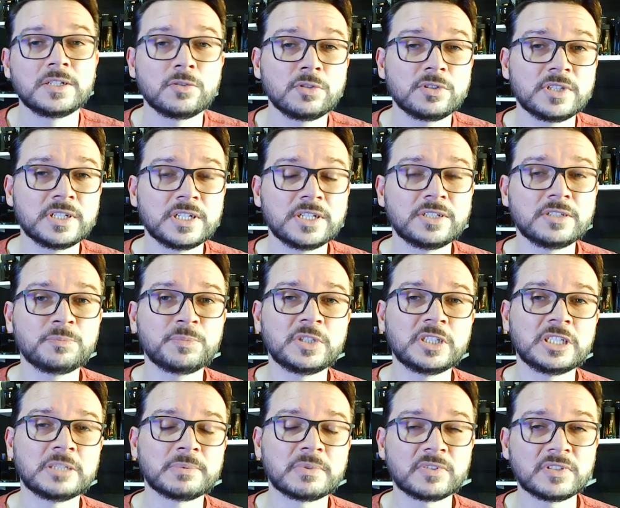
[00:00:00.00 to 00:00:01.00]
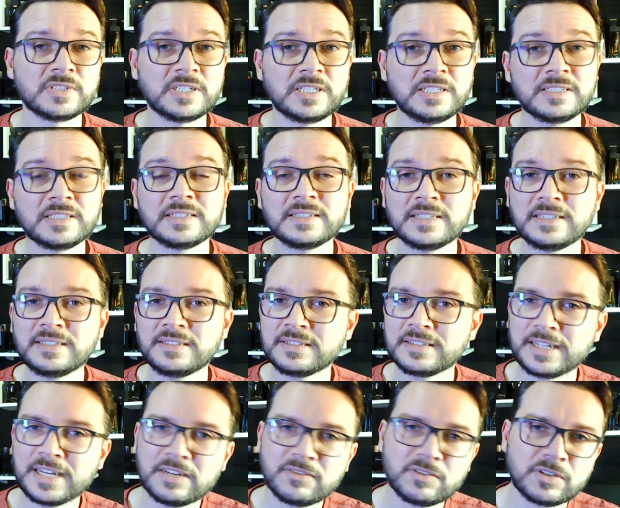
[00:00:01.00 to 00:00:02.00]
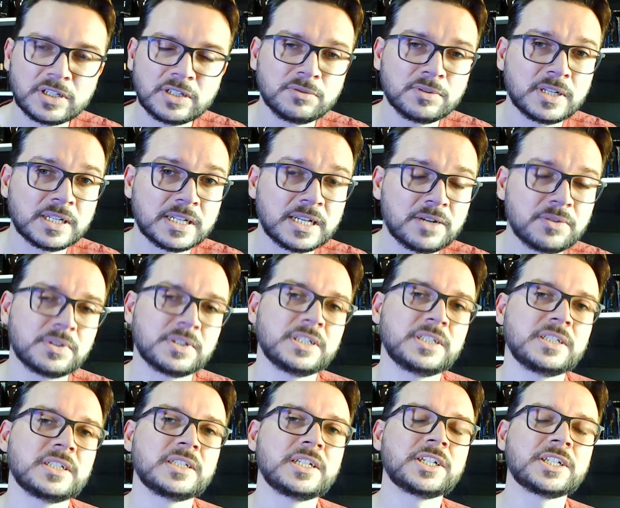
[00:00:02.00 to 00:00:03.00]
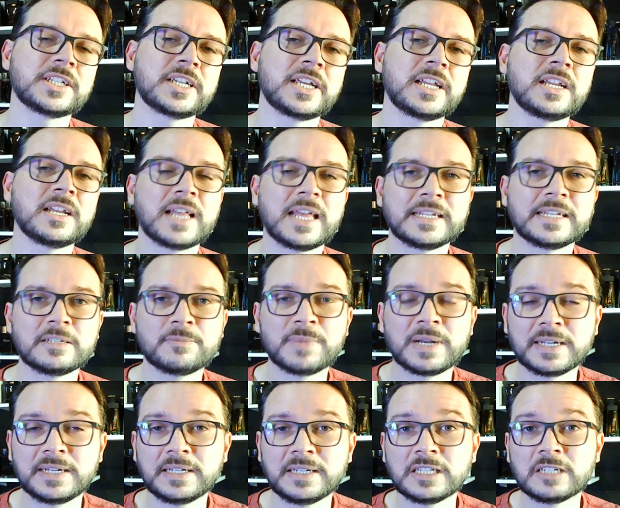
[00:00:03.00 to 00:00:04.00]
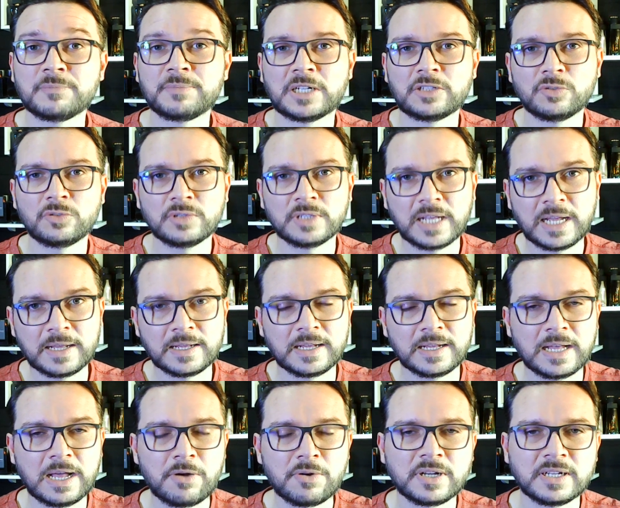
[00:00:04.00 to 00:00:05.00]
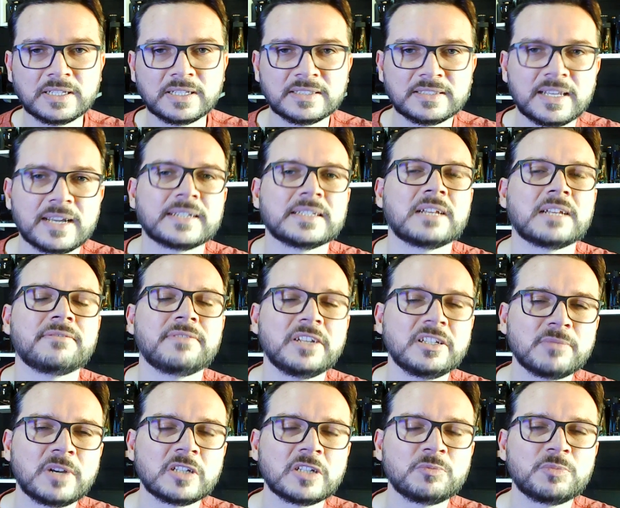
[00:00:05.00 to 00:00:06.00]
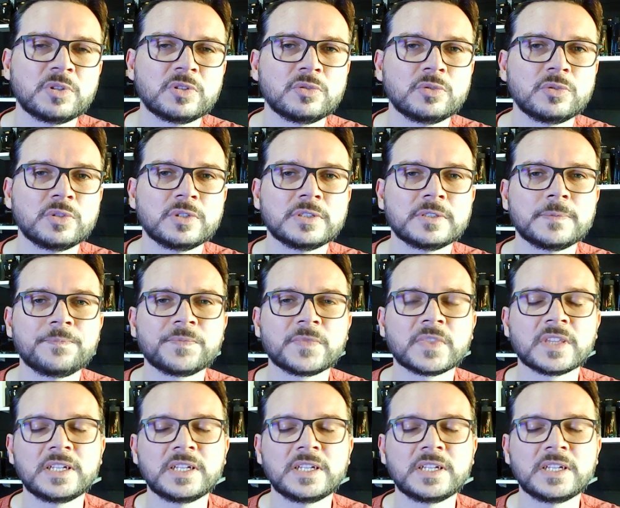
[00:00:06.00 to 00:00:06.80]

Eu gostaria de pedir para vocês que se inscrevam aqui no canal e já deixa aquele like bacana para ajudar a alcançar cada vez mais pessoas